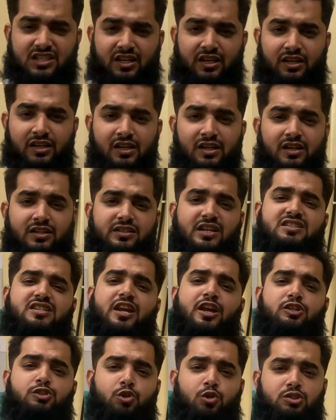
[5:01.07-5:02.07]
है
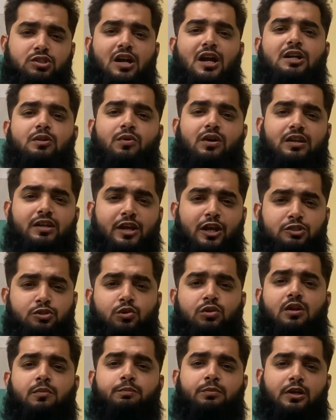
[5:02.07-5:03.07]
जैसे 160 वाली
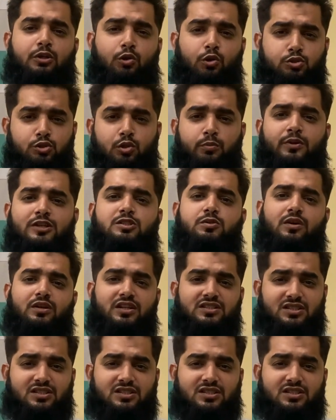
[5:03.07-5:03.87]
190, 220 वाली